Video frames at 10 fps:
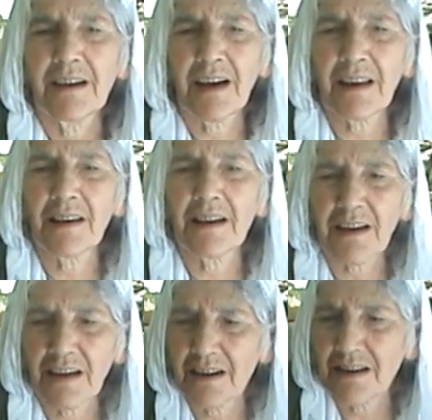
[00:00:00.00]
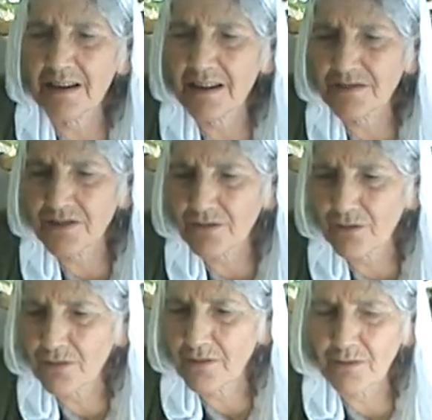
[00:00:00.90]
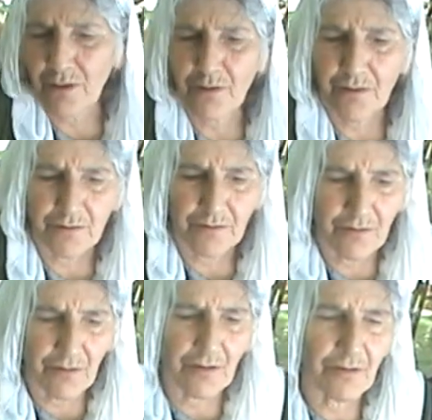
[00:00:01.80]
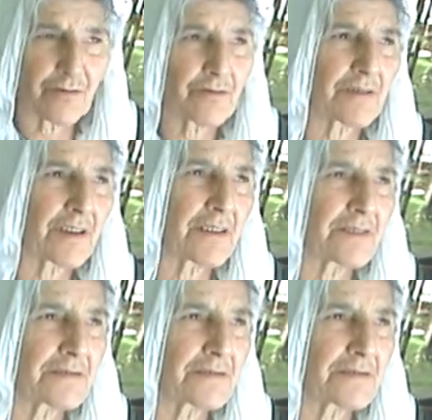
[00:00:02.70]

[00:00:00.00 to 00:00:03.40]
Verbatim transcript: Allah hayırlı etsin oğul. Okuyun, okuyun da.